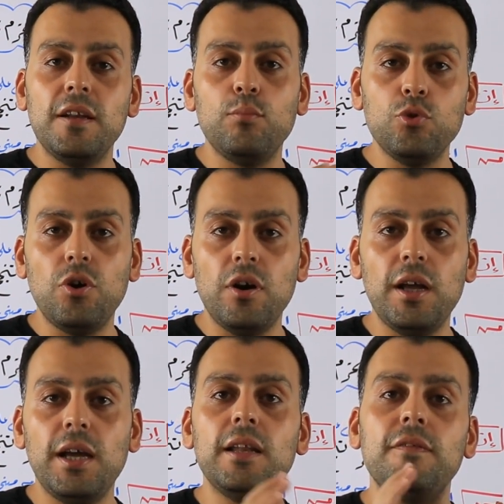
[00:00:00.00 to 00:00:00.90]
فعل
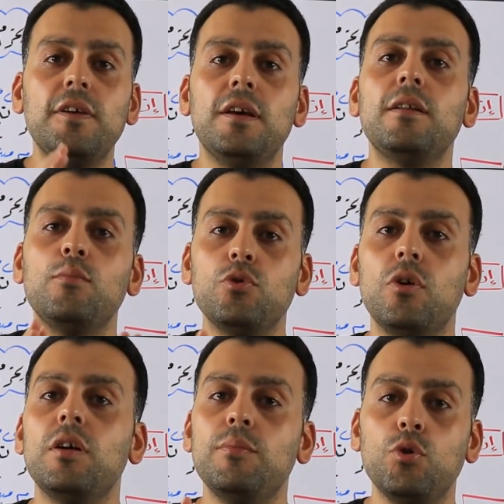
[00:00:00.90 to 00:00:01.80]
مضارع الفعل
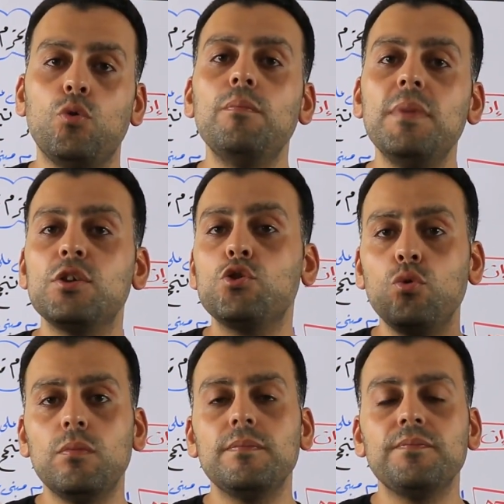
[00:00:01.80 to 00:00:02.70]
المضارع بيكون
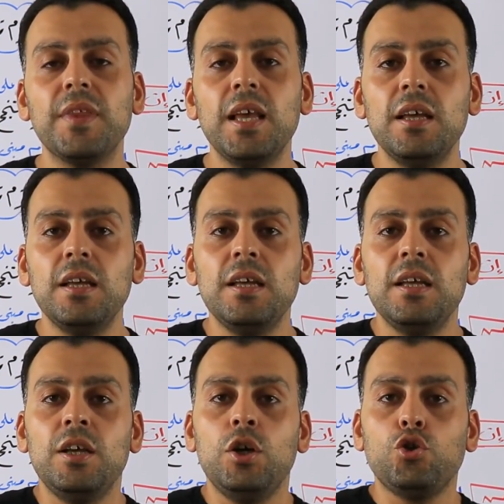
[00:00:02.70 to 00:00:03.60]
مجزوم
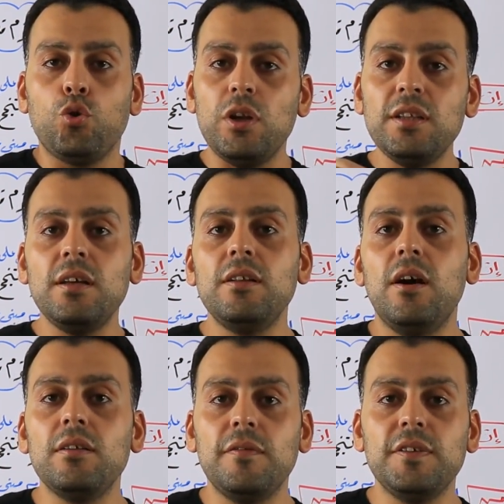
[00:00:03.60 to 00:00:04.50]
شغلتنا
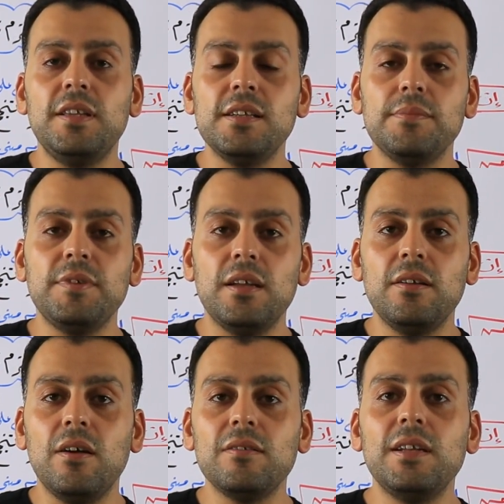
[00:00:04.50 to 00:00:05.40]
النهاردة في الدرس بتاع
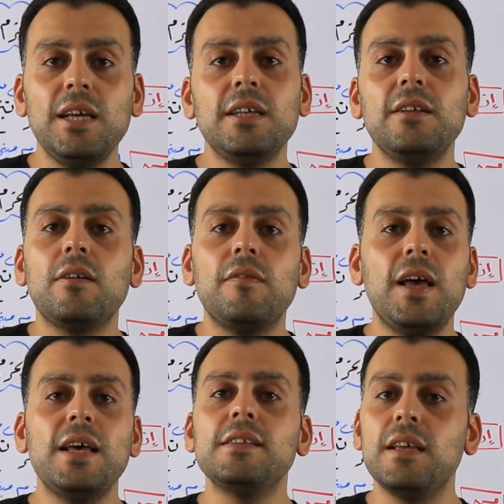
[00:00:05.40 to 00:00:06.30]
النهاردة إن احنا
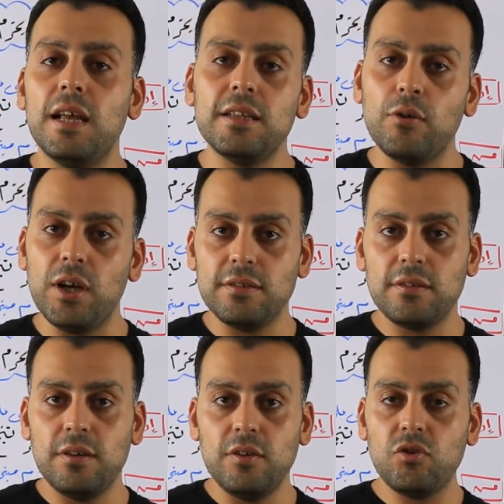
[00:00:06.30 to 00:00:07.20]
نعرف هذه
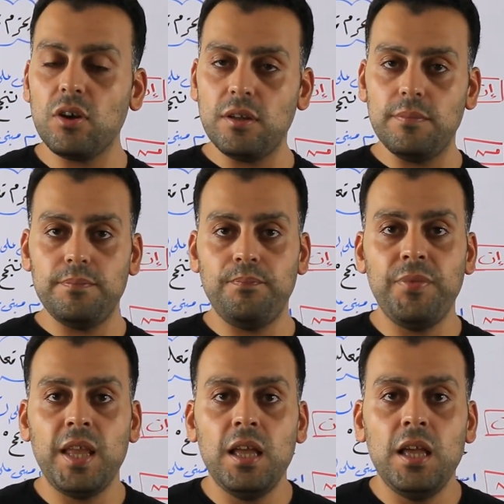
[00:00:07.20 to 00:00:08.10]
الأدوات طيب
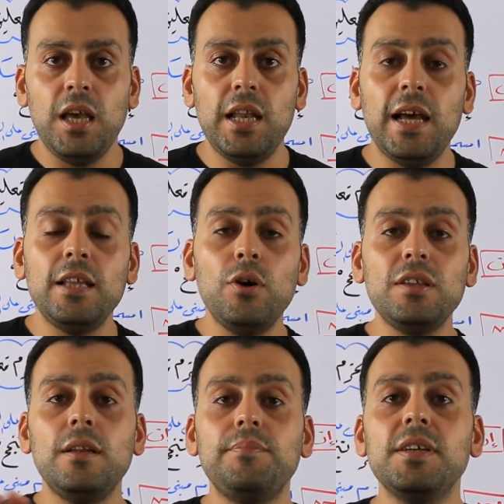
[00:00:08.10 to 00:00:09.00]

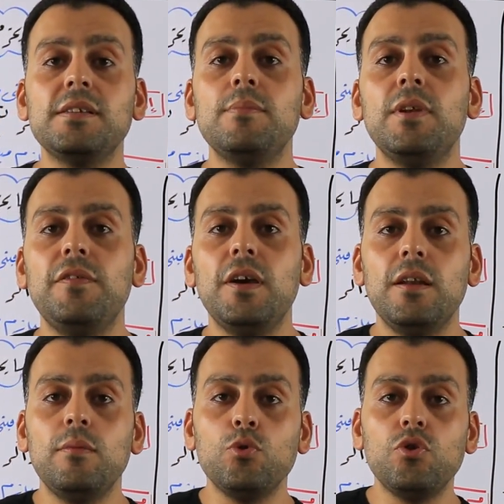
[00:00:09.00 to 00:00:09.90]
الأدوات اللي بتجزم
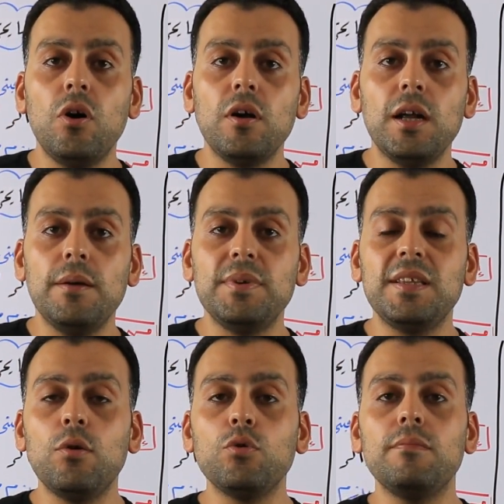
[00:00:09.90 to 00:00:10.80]
الفعل المضارع
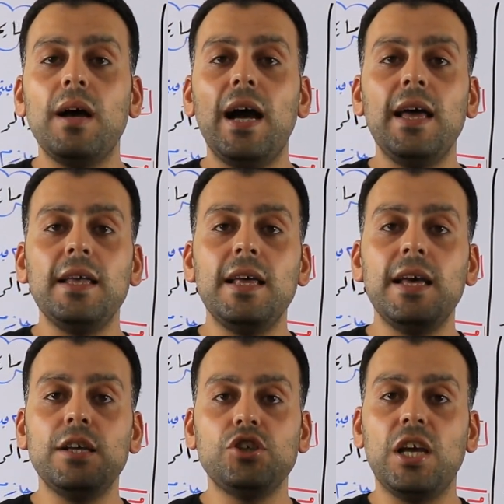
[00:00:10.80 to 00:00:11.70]
بتاخد
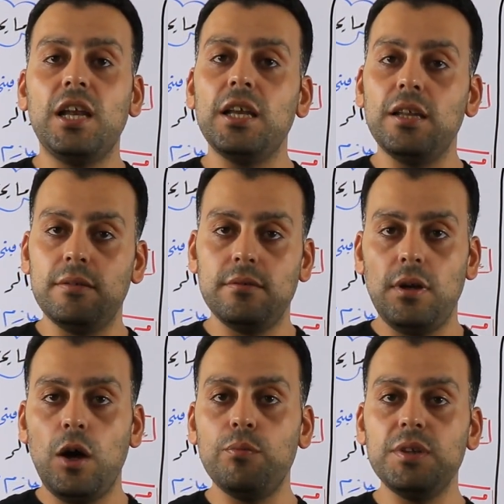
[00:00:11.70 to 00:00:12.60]
معانا شكلين
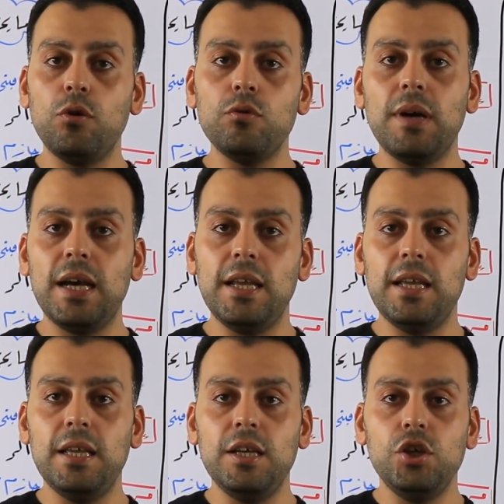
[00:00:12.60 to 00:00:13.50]
أو بتاخد معانا
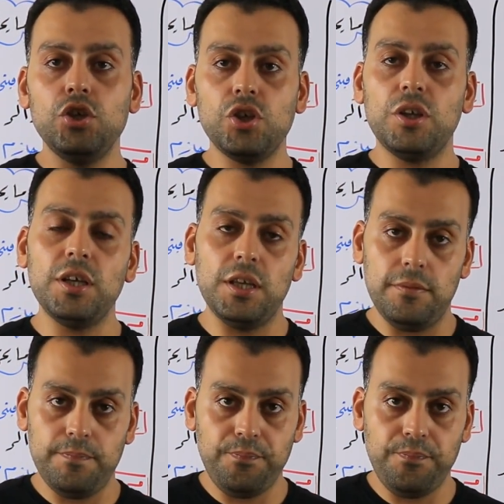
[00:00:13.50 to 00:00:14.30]
إيه؟ شقين